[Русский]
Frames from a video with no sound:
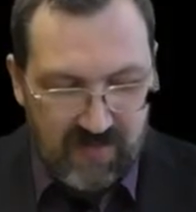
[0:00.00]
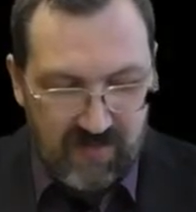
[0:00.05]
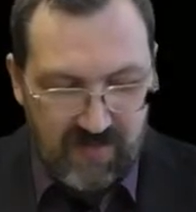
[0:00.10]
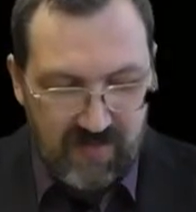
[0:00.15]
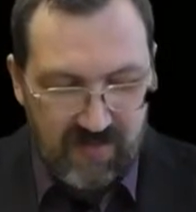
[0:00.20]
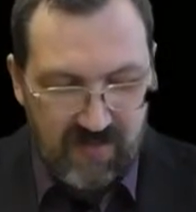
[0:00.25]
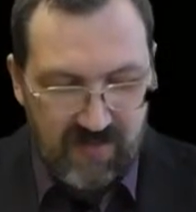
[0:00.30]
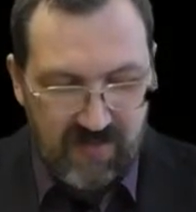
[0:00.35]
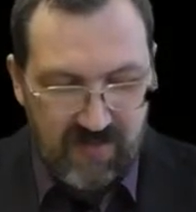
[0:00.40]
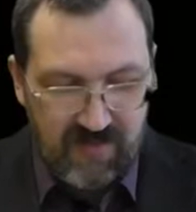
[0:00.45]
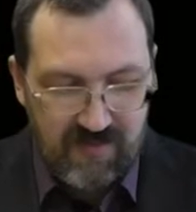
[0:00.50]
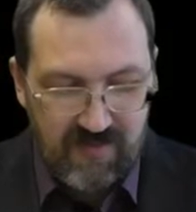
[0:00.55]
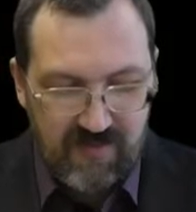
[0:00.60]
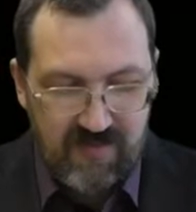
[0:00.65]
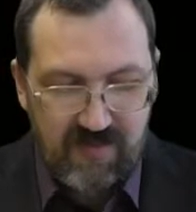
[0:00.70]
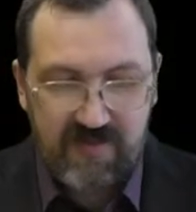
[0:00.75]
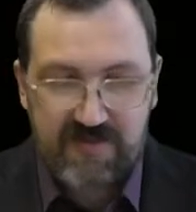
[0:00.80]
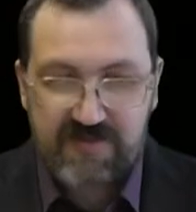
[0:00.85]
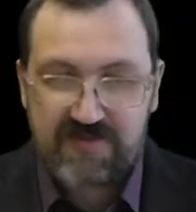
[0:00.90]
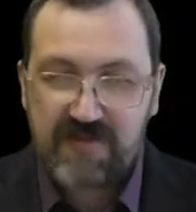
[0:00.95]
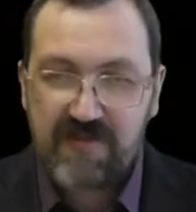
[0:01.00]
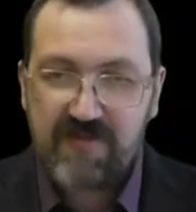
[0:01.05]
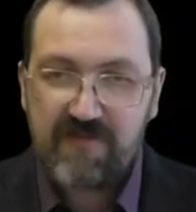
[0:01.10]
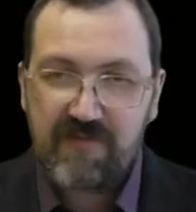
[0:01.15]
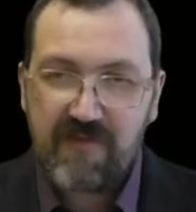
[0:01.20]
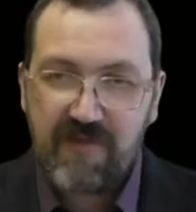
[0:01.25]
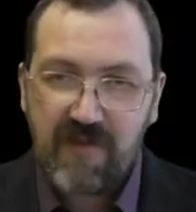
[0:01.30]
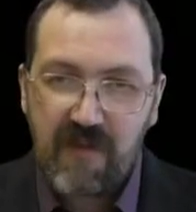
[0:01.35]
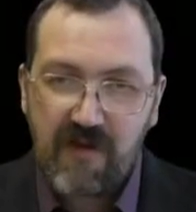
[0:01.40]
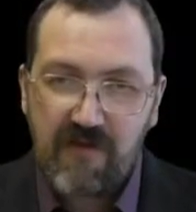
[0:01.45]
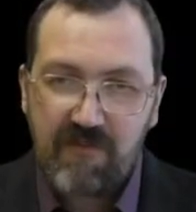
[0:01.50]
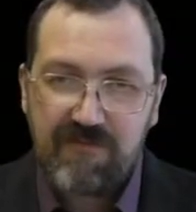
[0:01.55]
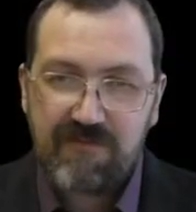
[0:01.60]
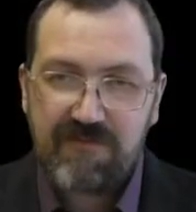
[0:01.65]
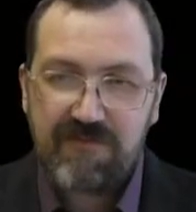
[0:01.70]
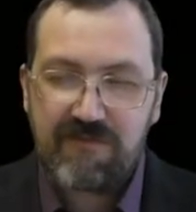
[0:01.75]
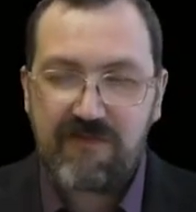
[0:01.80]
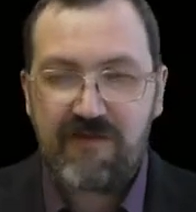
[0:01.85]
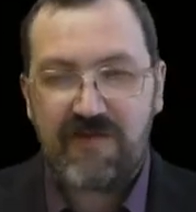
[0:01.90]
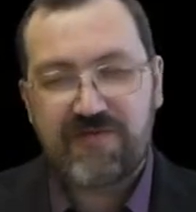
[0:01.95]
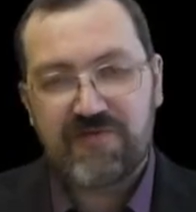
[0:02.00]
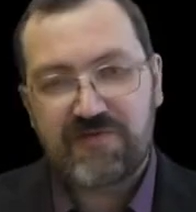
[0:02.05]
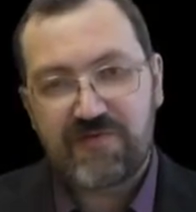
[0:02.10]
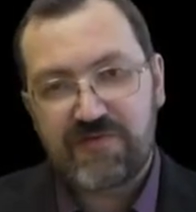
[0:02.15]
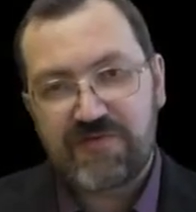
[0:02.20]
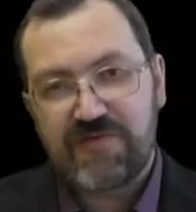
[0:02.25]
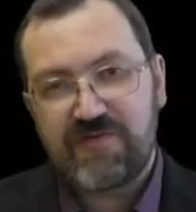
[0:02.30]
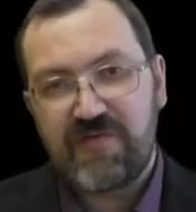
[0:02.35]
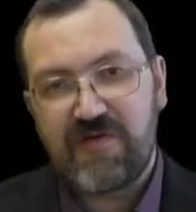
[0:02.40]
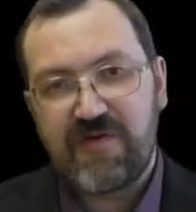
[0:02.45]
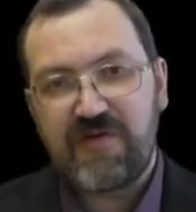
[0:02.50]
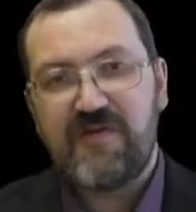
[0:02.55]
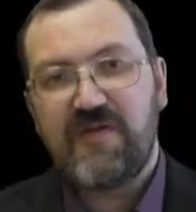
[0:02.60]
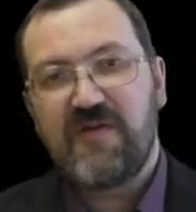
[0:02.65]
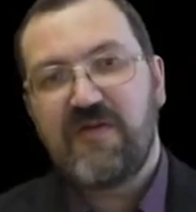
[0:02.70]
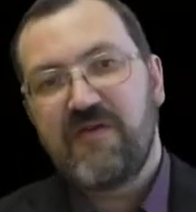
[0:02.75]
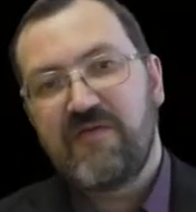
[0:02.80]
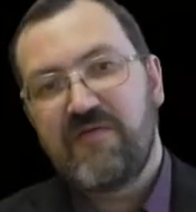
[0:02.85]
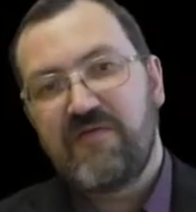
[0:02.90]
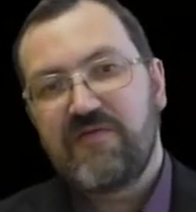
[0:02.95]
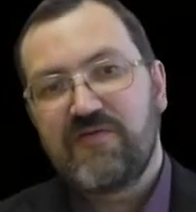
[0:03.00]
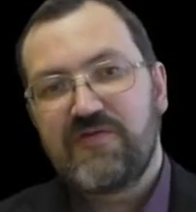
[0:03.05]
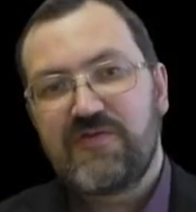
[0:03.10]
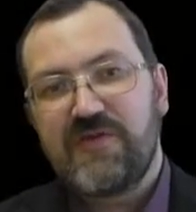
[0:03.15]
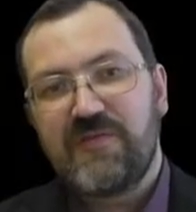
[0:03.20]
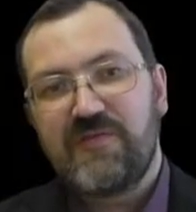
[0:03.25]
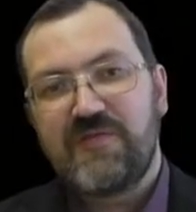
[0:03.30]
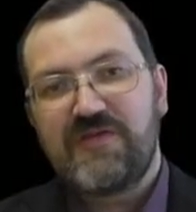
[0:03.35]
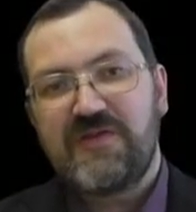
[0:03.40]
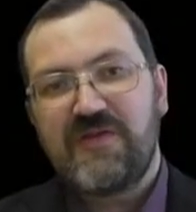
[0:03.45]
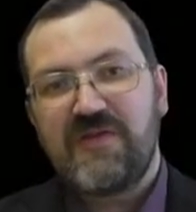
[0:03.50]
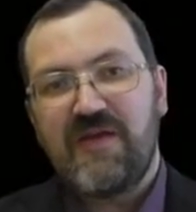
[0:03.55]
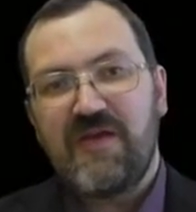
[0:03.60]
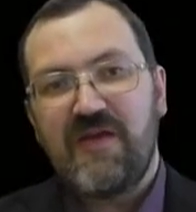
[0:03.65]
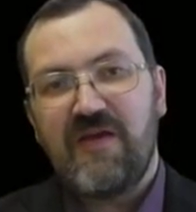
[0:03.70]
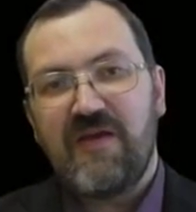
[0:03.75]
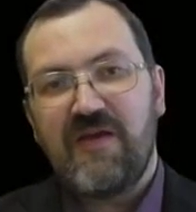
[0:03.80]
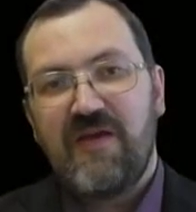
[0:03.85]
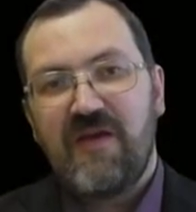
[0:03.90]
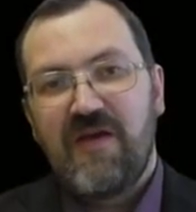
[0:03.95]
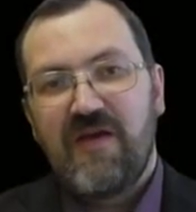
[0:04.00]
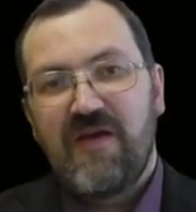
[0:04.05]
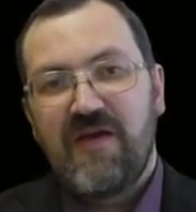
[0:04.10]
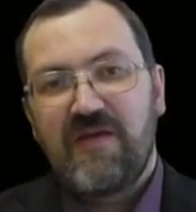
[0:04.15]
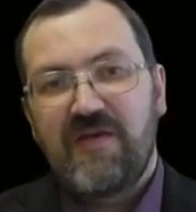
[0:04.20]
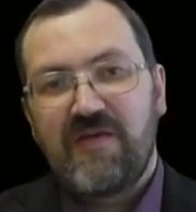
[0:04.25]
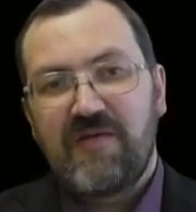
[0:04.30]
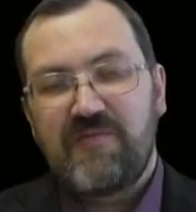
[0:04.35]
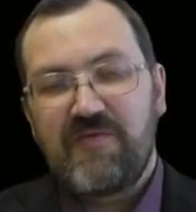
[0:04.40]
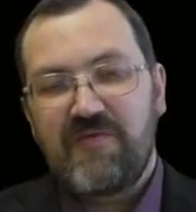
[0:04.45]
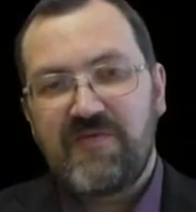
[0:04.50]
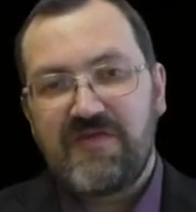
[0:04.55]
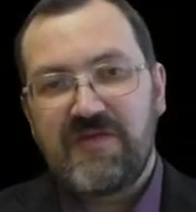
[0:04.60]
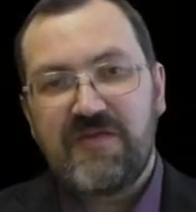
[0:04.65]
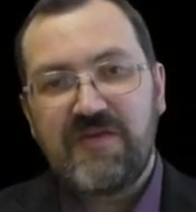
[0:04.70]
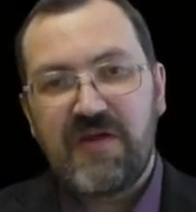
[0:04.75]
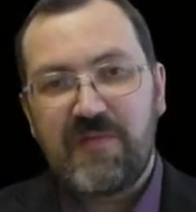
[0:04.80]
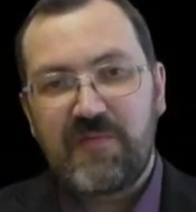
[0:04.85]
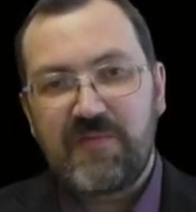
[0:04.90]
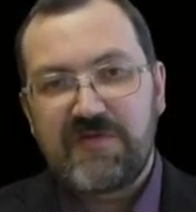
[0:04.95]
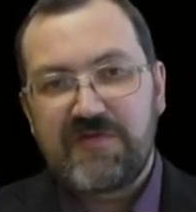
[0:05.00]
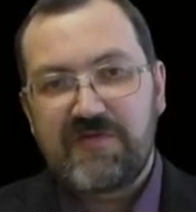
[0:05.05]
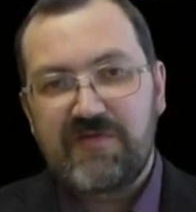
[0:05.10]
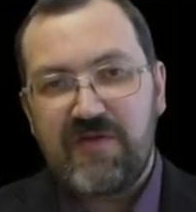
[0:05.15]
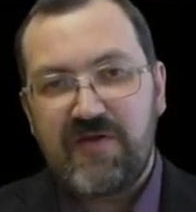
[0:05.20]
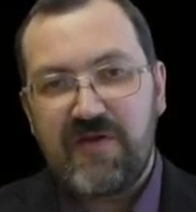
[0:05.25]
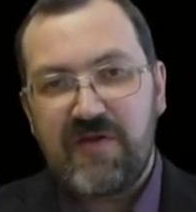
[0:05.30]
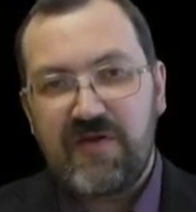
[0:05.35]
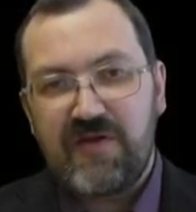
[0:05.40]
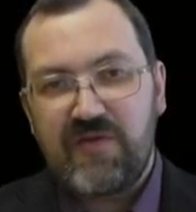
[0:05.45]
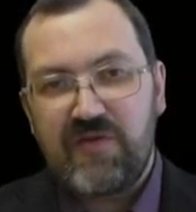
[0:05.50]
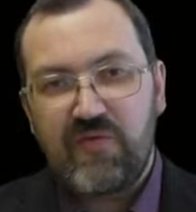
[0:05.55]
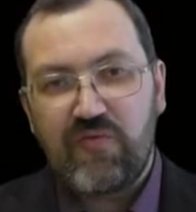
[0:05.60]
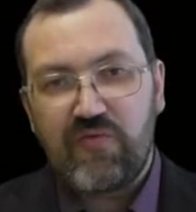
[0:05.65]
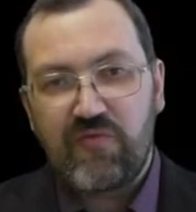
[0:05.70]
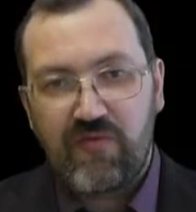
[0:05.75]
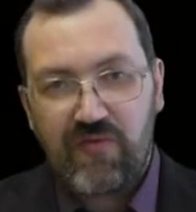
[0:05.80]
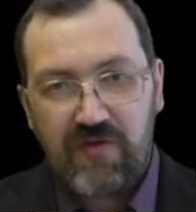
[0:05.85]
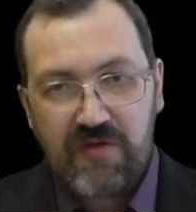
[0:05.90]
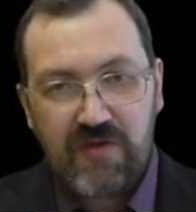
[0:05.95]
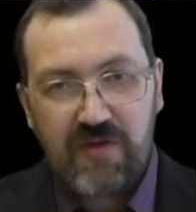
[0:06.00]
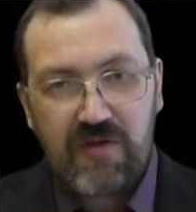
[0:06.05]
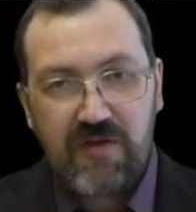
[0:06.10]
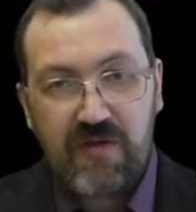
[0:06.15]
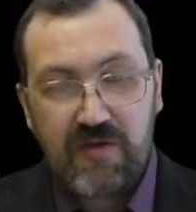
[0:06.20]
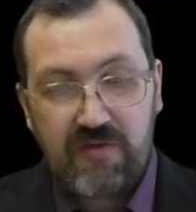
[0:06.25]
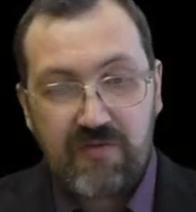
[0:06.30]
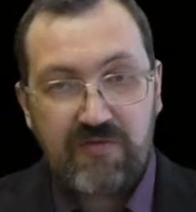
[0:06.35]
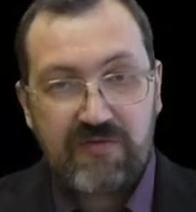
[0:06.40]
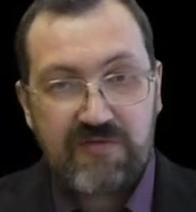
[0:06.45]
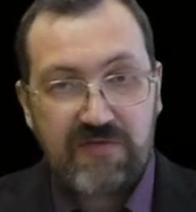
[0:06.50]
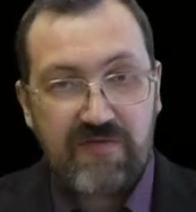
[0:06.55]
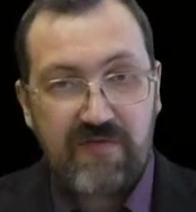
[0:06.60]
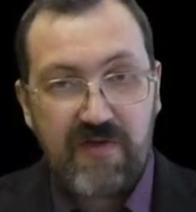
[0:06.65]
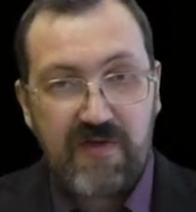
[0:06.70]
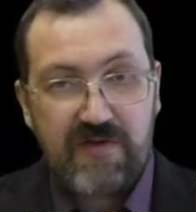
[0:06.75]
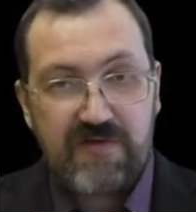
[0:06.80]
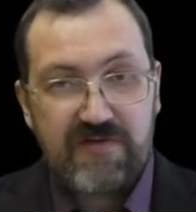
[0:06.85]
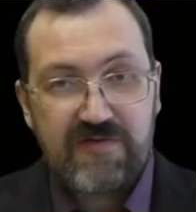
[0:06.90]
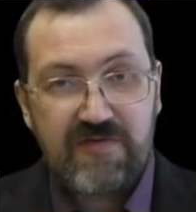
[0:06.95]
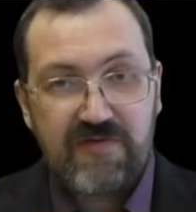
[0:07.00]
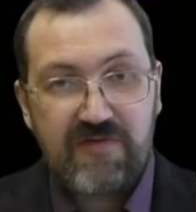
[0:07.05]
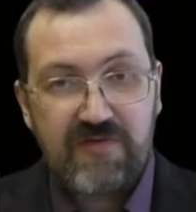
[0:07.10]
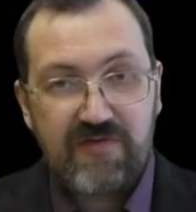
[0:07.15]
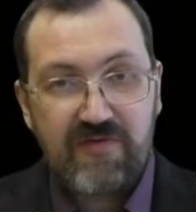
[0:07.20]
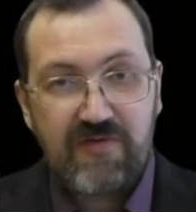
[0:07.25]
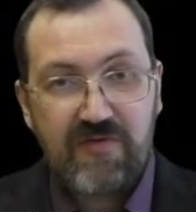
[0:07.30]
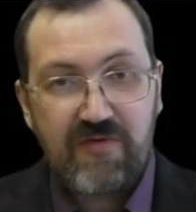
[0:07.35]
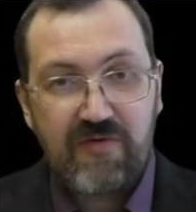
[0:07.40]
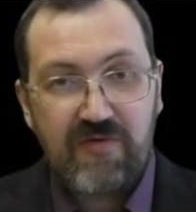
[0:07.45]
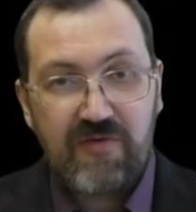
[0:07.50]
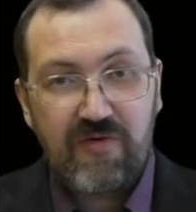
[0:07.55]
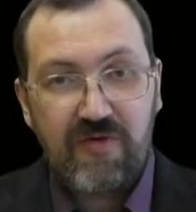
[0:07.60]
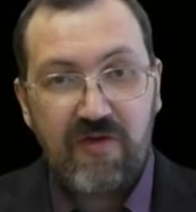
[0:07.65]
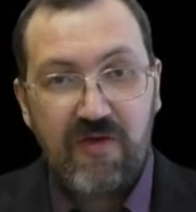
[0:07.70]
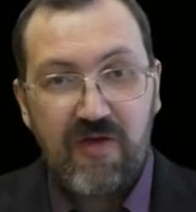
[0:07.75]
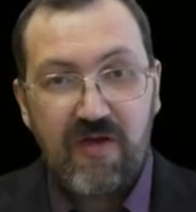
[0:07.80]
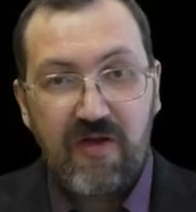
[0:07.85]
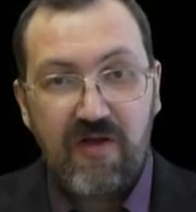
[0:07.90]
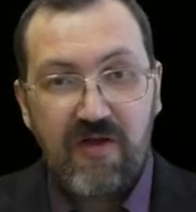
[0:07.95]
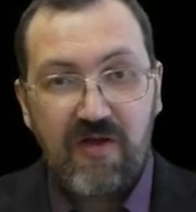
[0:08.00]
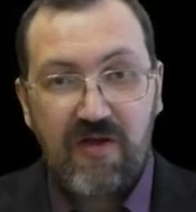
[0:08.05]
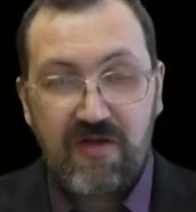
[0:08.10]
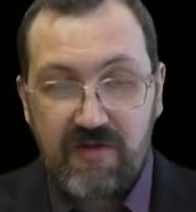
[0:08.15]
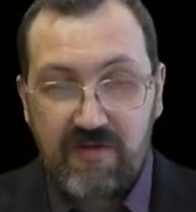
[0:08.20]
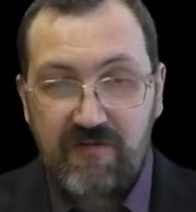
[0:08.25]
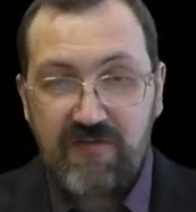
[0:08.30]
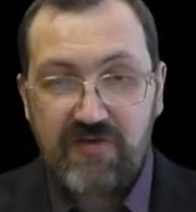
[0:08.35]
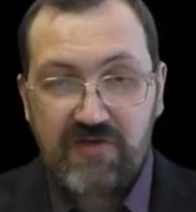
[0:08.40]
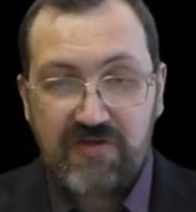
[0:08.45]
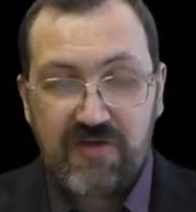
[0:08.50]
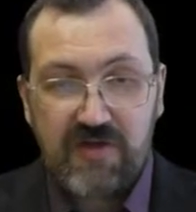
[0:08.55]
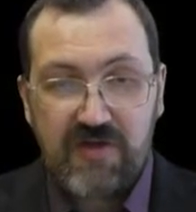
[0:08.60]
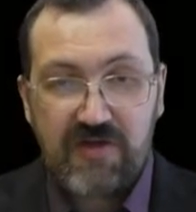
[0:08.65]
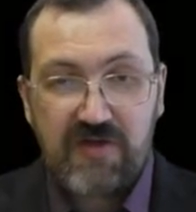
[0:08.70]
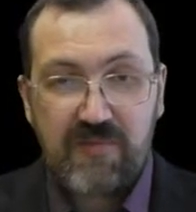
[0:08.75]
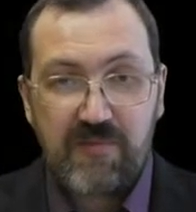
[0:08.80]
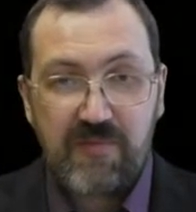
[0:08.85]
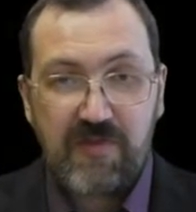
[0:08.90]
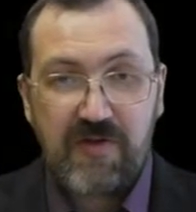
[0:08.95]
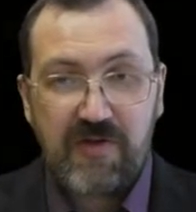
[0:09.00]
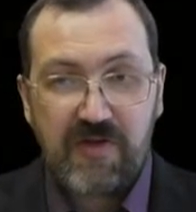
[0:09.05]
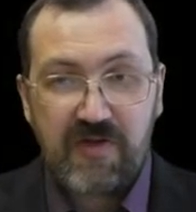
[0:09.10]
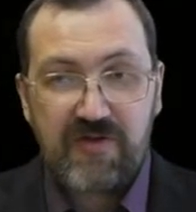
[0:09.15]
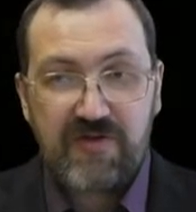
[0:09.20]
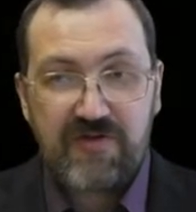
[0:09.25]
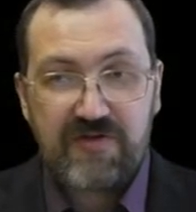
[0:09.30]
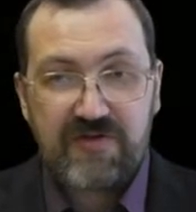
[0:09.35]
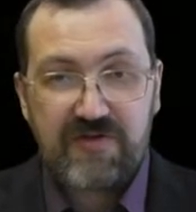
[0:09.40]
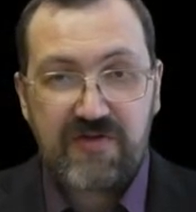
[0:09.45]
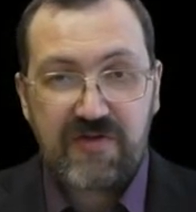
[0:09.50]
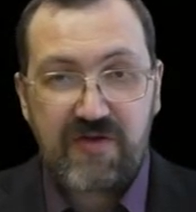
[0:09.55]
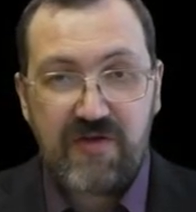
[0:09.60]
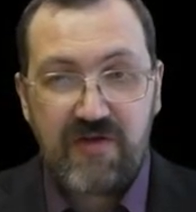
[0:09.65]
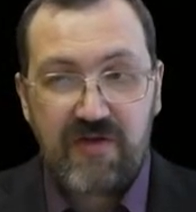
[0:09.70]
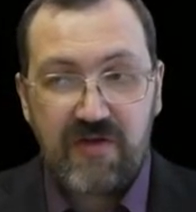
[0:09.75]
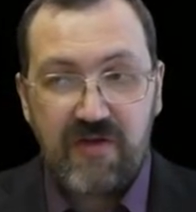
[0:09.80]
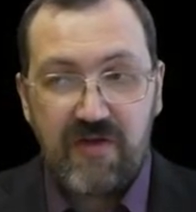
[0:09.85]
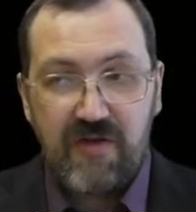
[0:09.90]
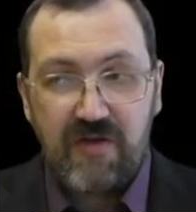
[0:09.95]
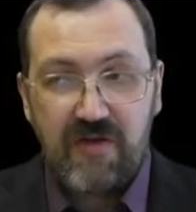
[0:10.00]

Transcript: А, разрыв глав и отсутствие артикля в русском языке нам не всегда позволяет увидеть эту связь, но когда вы читаете по-гречески,